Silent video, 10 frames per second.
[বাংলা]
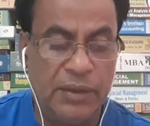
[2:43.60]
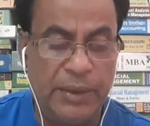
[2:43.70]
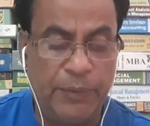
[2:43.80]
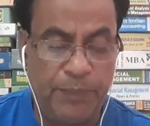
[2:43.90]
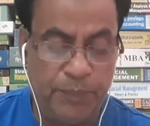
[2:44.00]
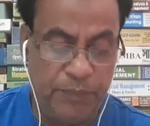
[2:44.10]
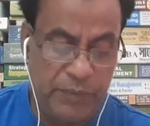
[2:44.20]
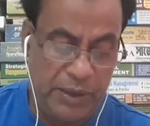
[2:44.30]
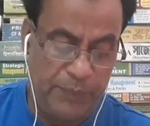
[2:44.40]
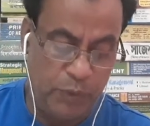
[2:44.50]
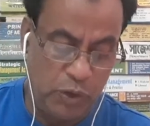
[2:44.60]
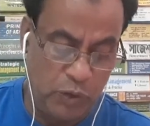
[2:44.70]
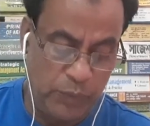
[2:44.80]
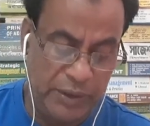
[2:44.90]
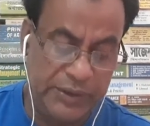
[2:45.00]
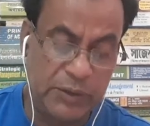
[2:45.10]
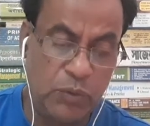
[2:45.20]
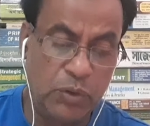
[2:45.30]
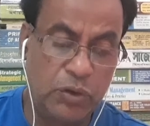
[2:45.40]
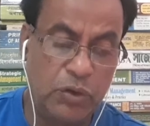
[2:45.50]
তারপর পরিকল্পনার যে
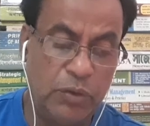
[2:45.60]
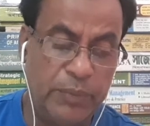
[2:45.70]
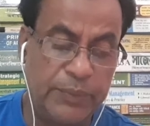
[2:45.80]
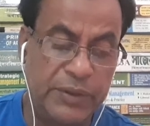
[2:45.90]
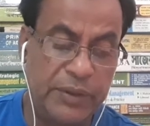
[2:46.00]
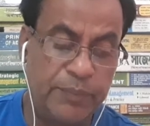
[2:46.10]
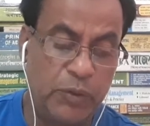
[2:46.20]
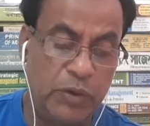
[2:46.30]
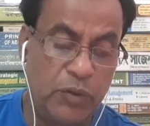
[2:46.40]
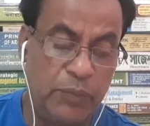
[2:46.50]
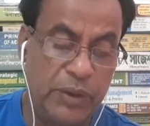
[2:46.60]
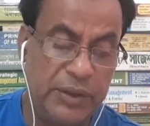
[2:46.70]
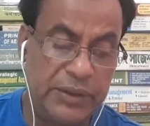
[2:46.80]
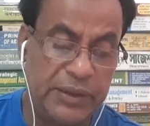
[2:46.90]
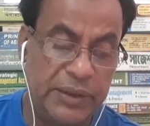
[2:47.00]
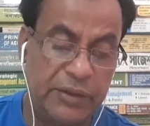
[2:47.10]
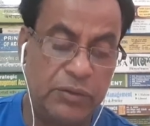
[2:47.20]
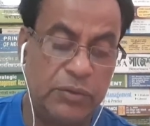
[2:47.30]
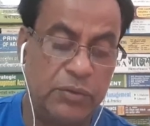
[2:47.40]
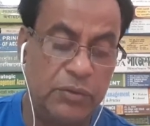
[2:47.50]
গুরুত্ব ব্যবসায়ের পরিকল্পনা সেটা
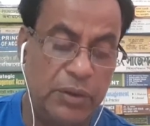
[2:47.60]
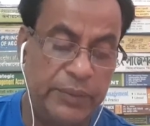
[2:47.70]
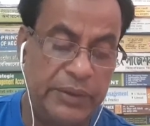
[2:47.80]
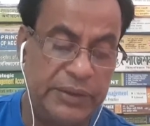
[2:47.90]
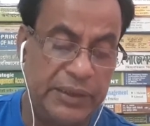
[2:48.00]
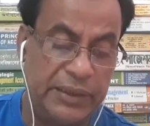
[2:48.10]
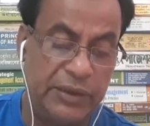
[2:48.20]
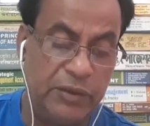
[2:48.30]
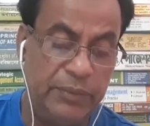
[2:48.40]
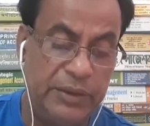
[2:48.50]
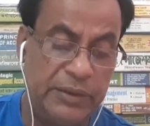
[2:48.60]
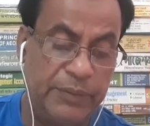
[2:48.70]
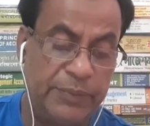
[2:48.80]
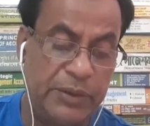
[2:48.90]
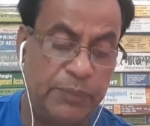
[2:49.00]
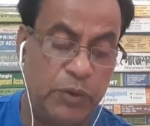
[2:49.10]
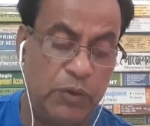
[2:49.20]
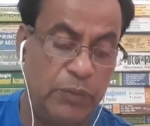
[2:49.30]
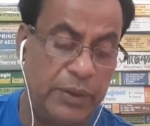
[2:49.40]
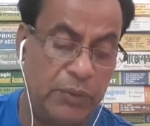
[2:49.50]
কিন্তু আমাদের জানতে হবে যে ব্যবসায়িক
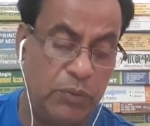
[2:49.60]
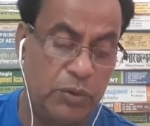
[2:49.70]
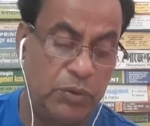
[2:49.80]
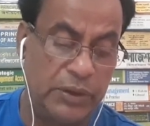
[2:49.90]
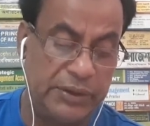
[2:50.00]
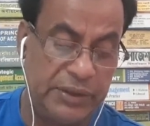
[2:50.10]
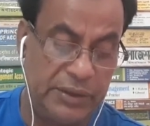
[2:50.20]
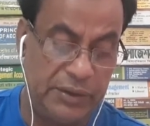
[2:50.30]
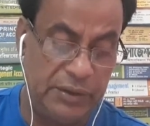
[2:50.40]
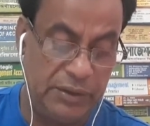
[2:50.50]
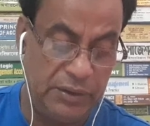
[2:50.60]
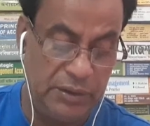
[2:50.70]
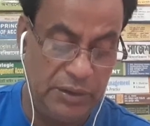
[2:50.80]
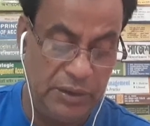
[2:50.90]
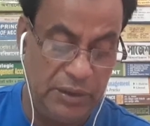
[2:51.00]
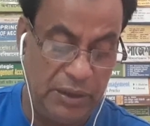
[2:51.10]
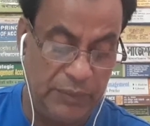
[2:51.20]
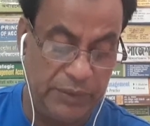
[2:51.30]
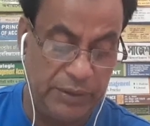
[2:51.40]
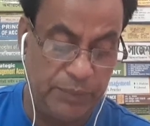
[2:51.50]
পরিকল্পনার গুরুত্ব আছে
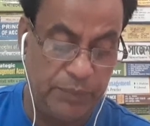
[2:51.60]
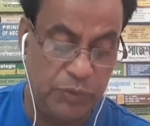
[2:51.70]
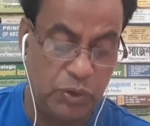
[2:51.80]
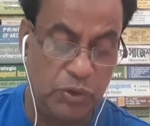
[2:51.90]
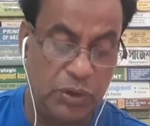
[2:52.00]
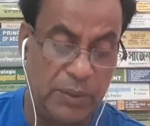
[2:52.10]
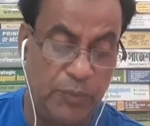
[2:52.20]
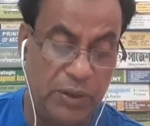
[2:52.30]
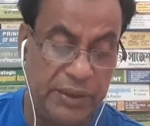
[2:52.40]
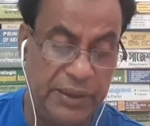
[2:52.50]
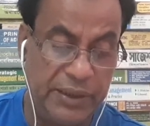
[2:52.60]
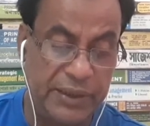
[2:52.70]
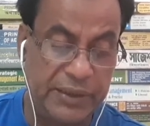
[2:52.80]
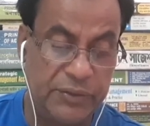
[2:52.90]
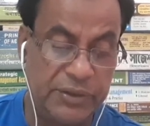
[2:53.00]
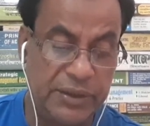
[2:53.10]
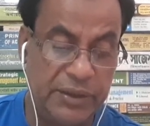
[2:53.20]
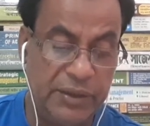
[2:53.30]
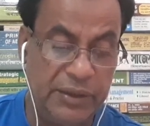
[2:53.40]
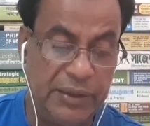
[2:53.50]
আমাদের চোদ্দোটা পয়েন্টে একটা হচ্ছে
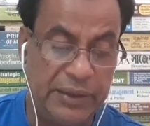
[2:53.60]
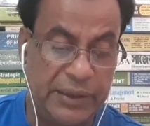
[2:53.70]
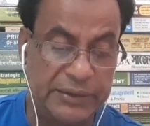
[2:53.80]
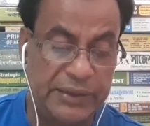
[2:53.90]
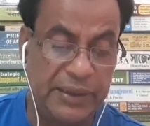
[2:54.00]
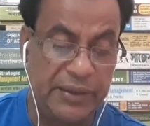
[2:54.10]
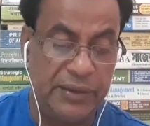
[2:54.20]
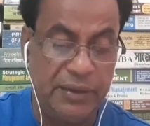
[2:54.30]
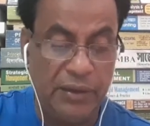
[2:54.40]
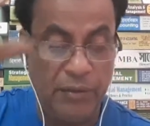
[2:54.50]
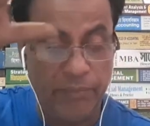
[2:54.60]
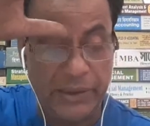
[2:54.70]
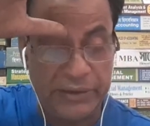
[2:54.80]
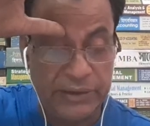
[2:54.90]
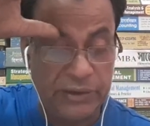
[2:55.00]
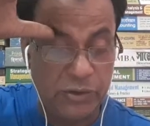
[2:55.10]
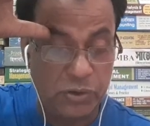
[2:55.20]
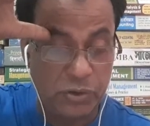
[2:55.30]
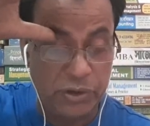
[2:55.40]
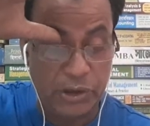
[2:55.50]
রাস্তার মানচিত্র
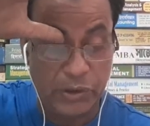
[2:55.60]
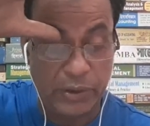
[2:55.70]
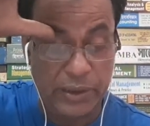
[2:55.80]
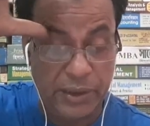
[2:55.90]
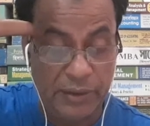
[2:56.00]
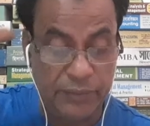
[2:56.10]
সদৃশ্য এটা